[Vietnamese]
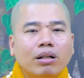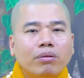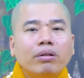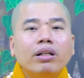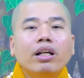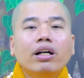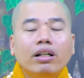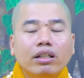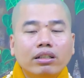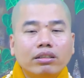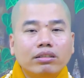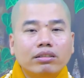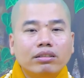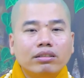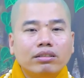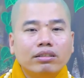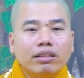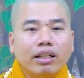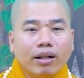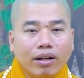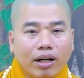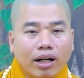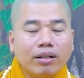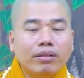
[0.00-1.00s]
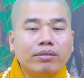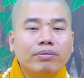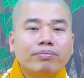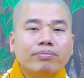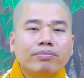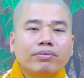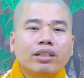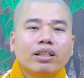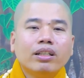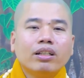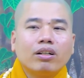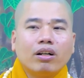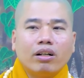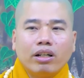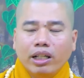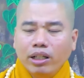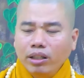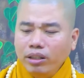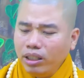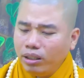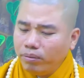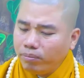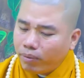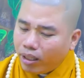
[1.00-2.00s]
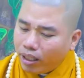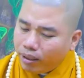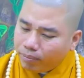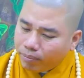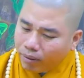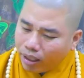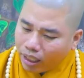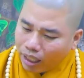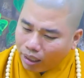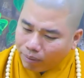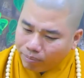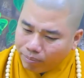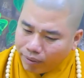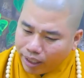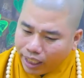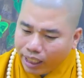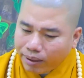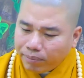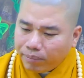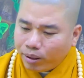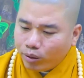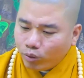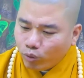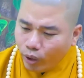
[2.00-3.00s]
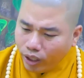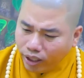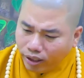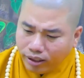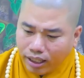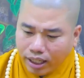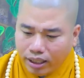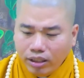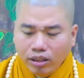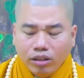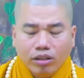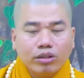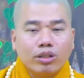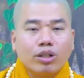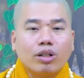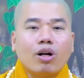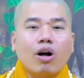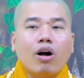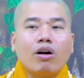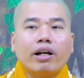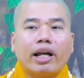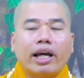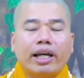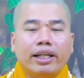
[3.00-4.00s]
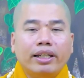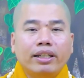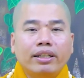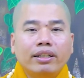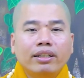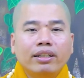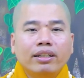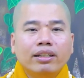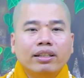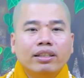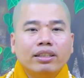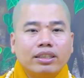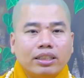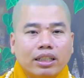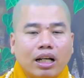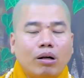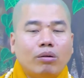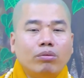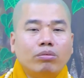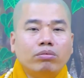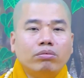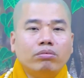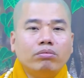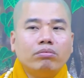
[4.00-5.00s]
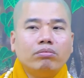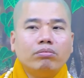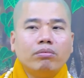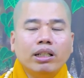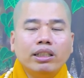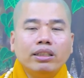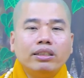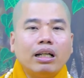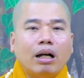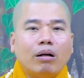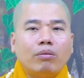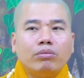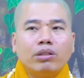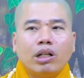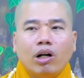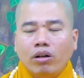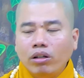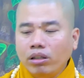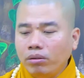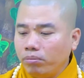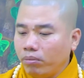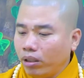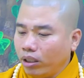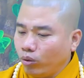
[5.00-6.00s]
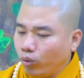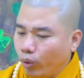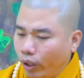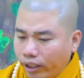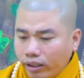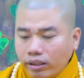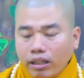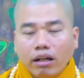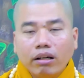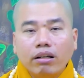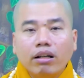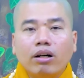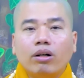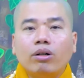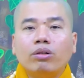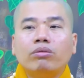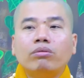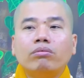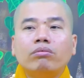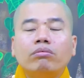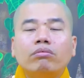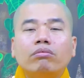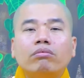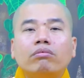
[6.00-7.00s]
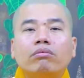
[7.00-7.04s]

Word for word: không có được hiểu không còn nếu như mình mà làm mẹ mình quyết định được cho con này chồng bên chồng nói mình quyết định luôn